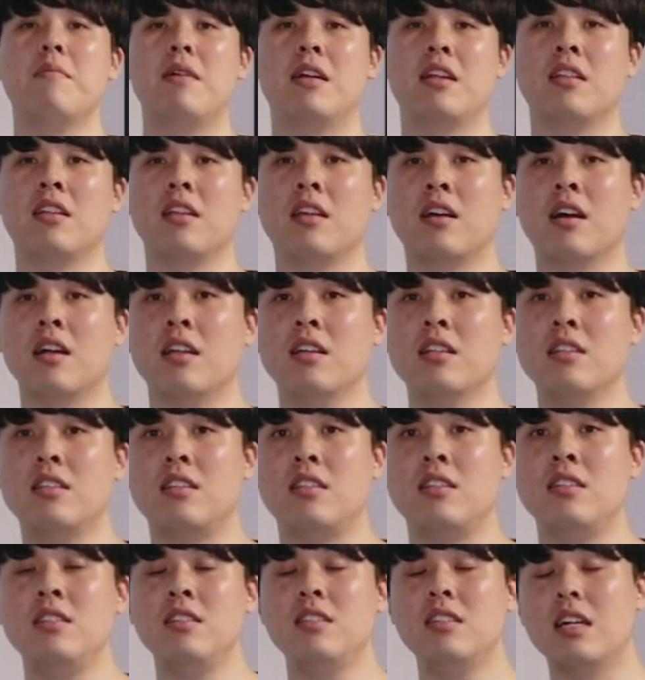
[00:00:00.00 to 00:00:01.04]
말이니까는
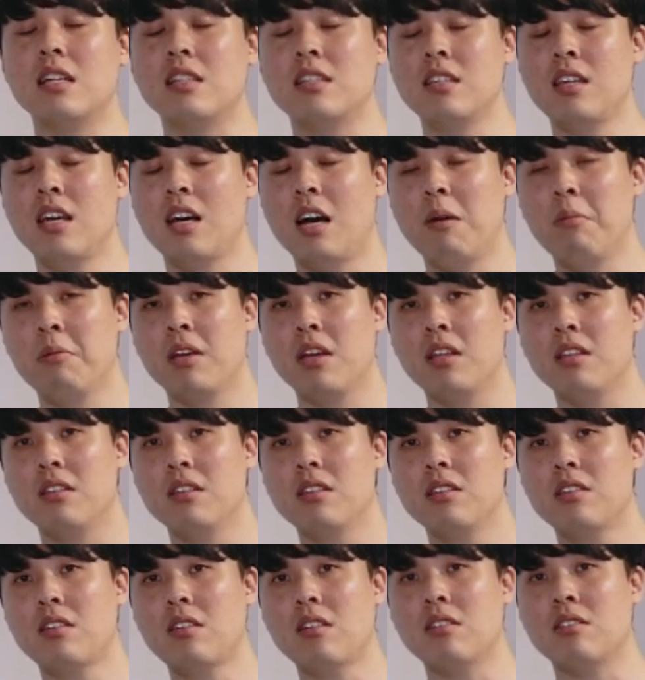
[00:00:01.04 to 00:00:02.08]
진짜 차갑게
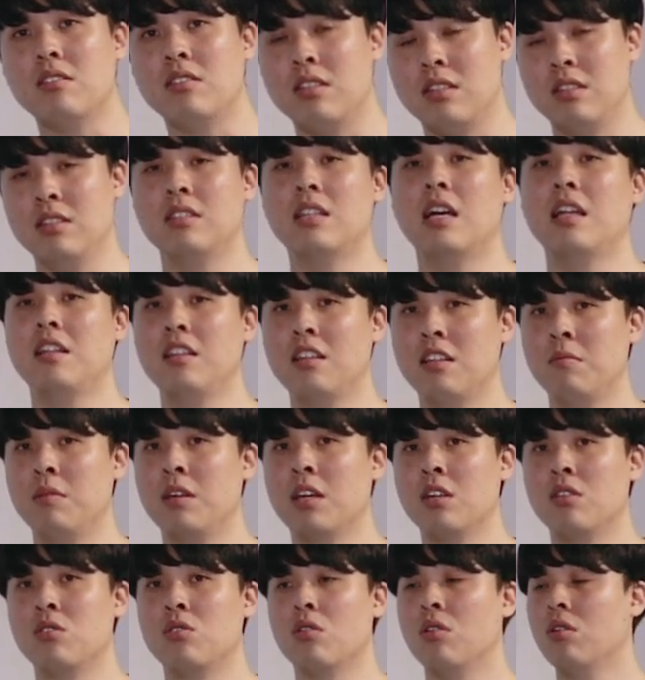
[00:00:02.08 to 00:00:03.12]
느껴진다는
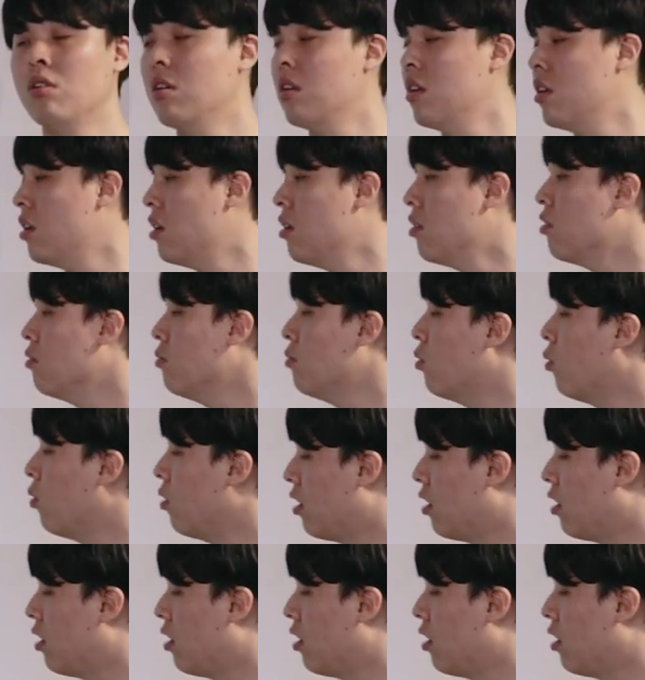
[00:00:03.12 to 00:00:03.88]
의미겠죠. 그럼